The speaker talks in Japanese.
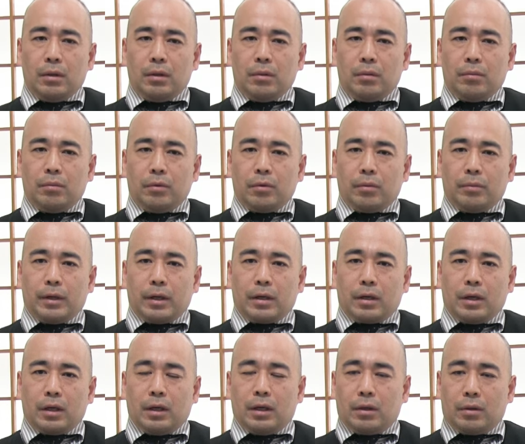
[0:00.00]
ものばっ
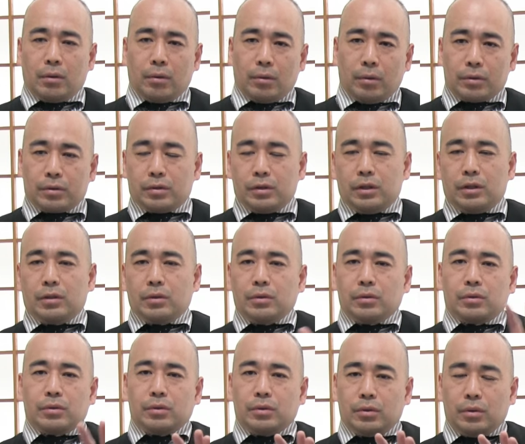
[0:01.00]
かりこう追
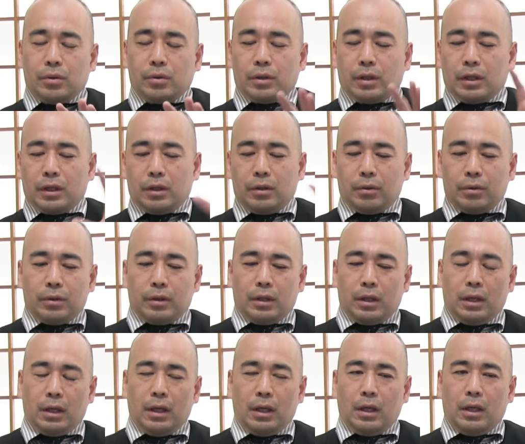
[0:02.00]
求するような議論
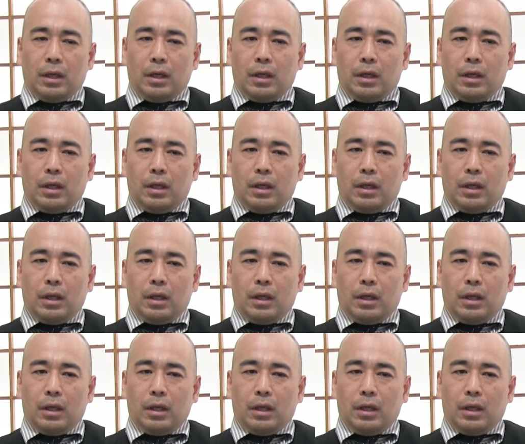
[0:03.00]
で、